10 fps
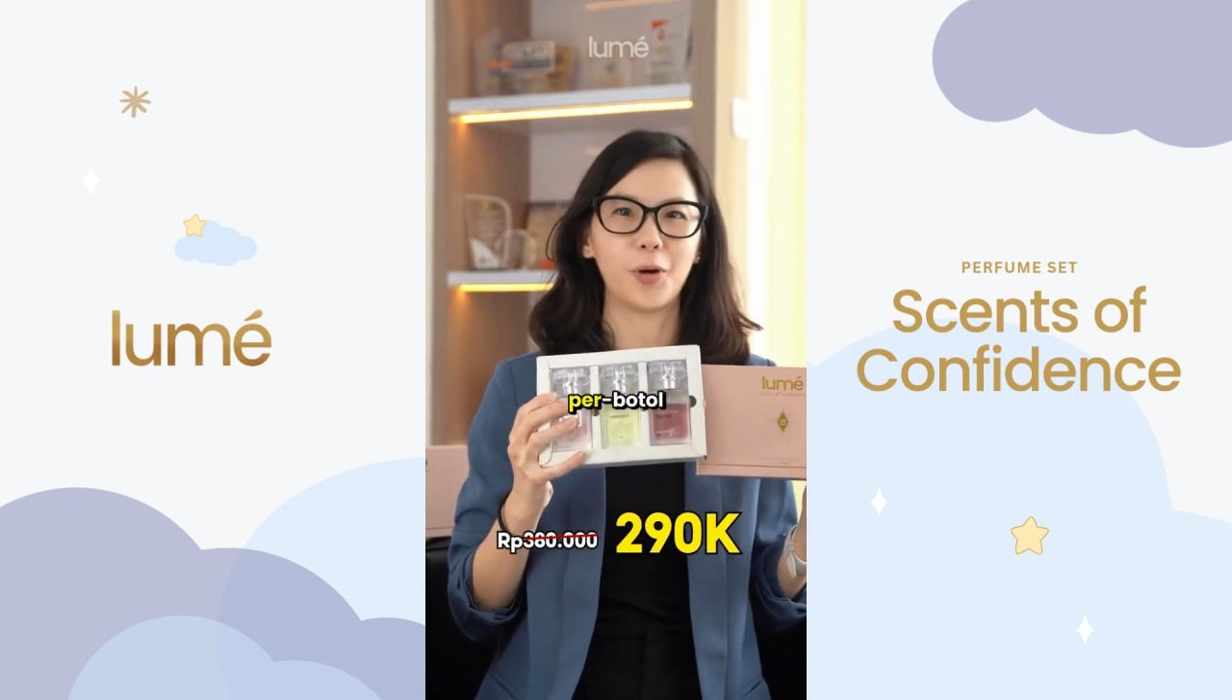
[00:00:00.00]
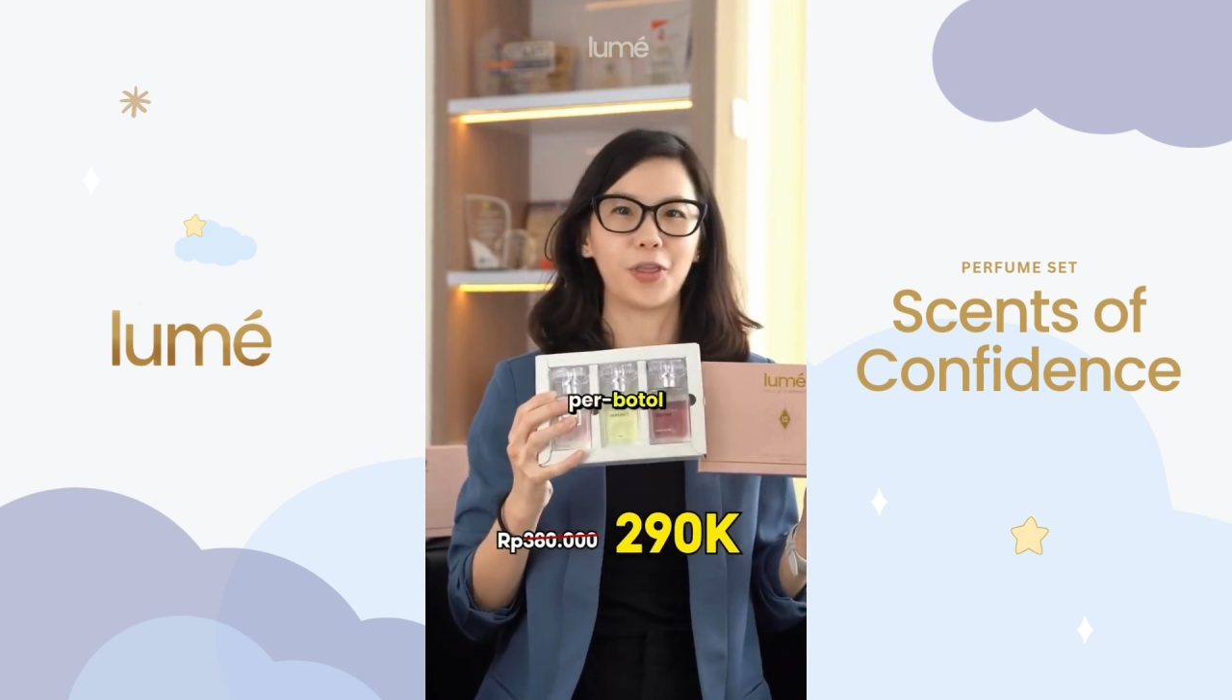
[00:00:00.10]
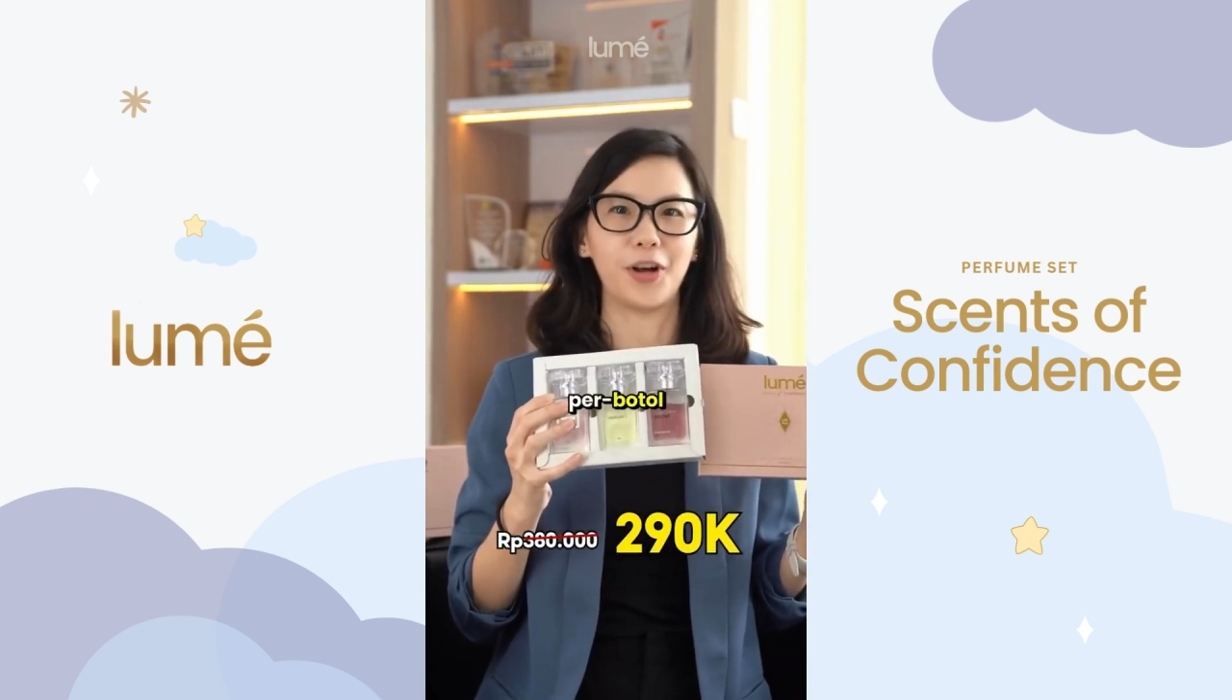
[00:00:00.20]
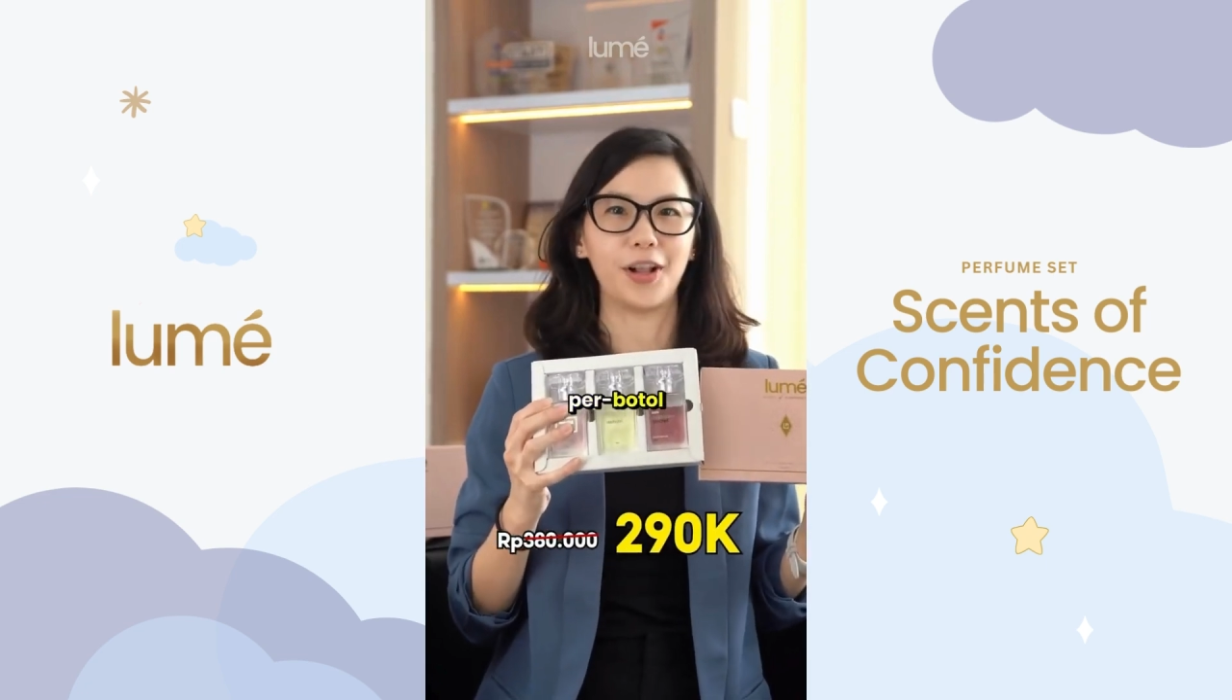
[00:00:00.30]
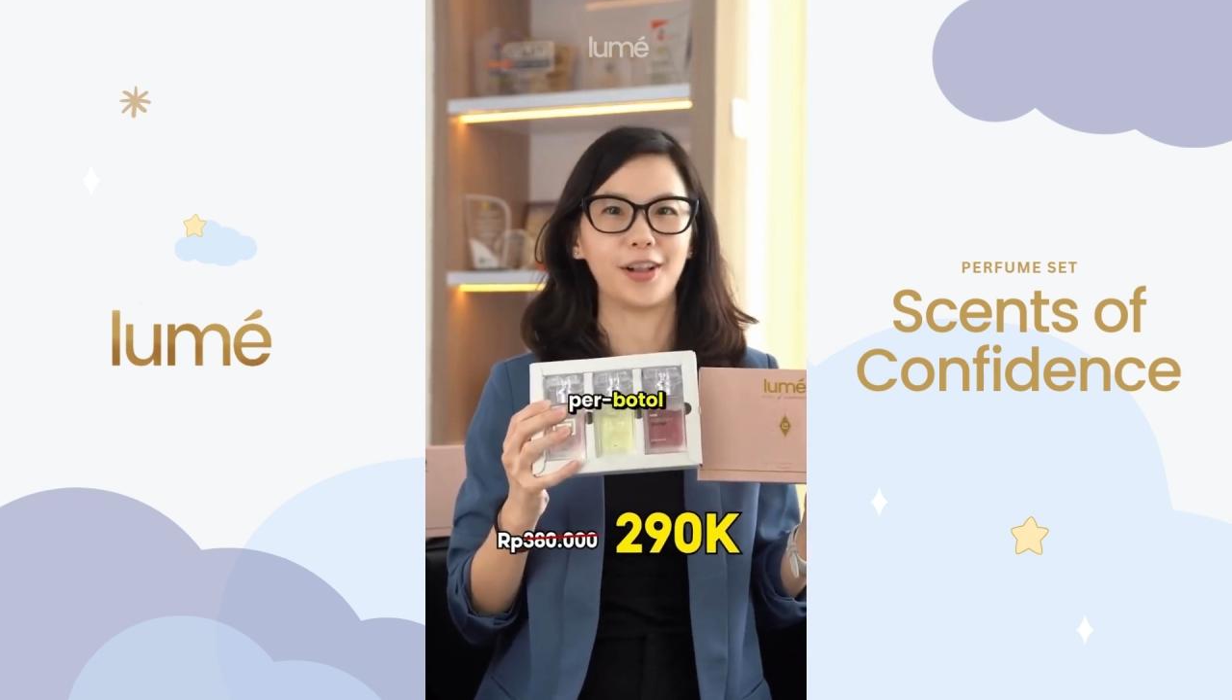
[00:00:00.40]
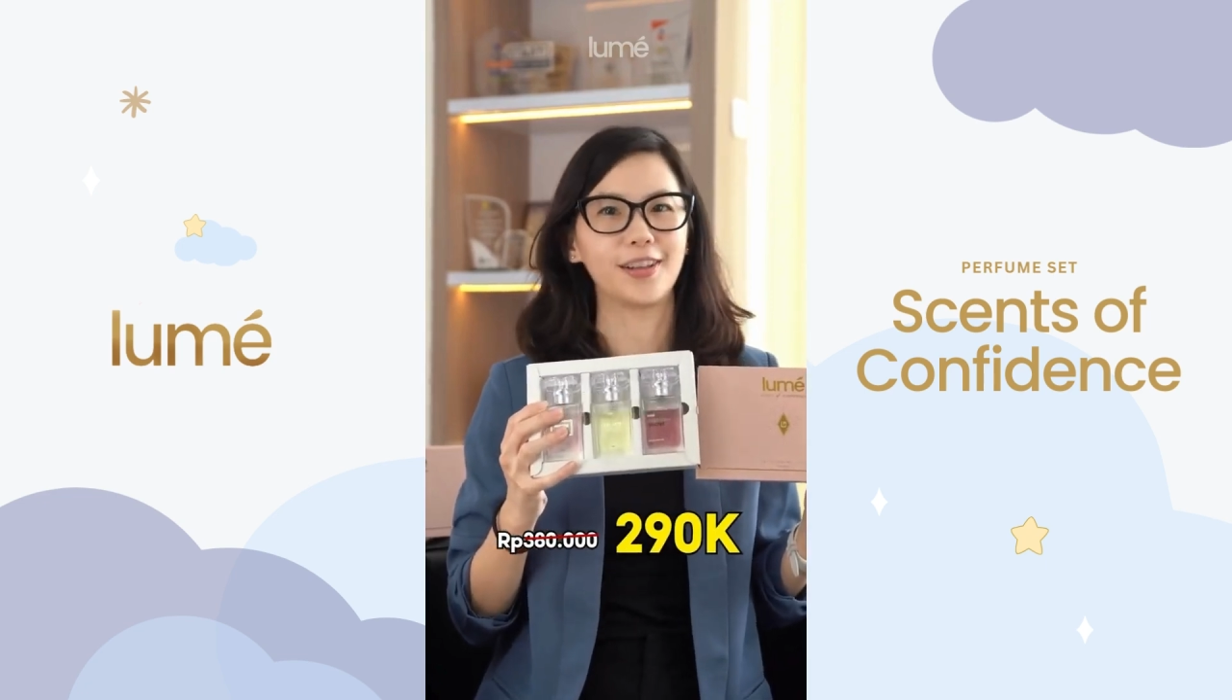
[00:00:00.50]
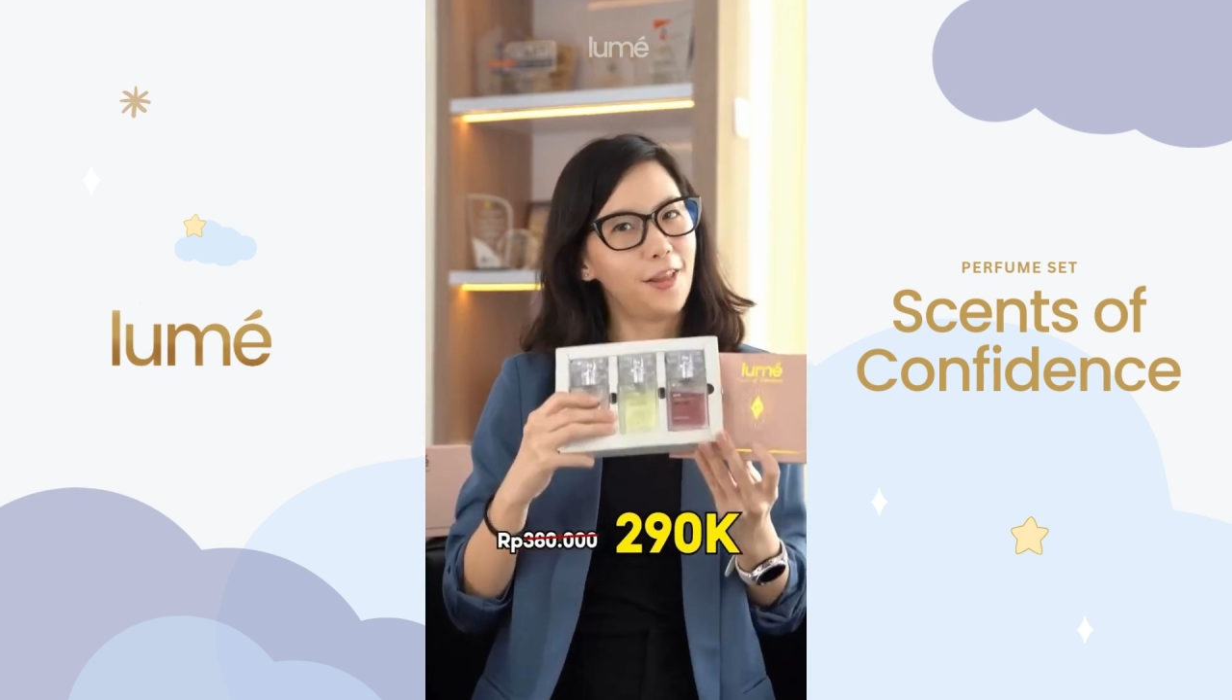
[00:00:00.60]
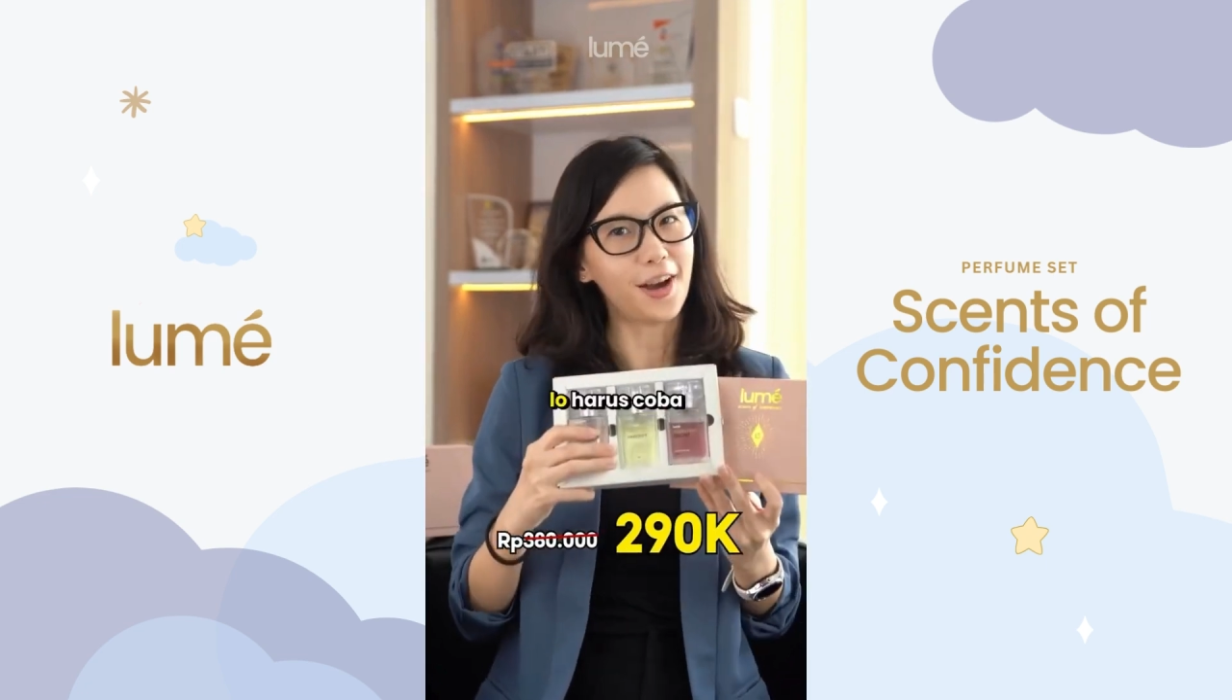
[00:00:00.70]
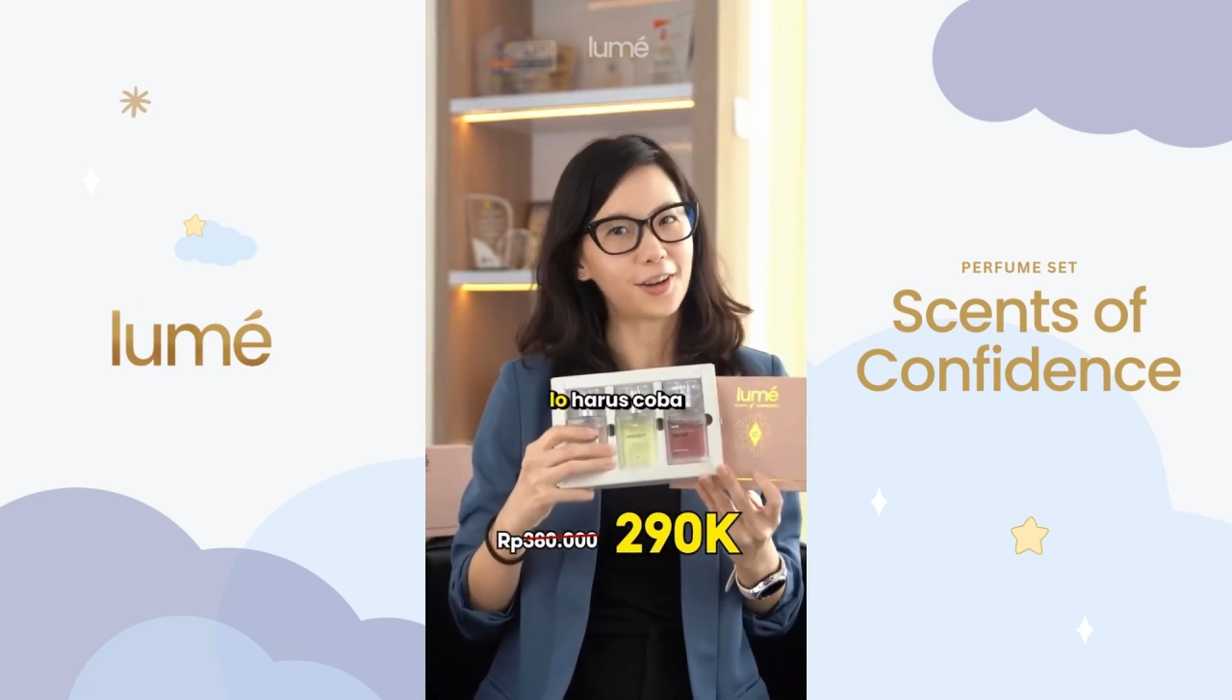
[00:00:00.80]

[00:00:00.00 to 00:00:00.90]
per botol.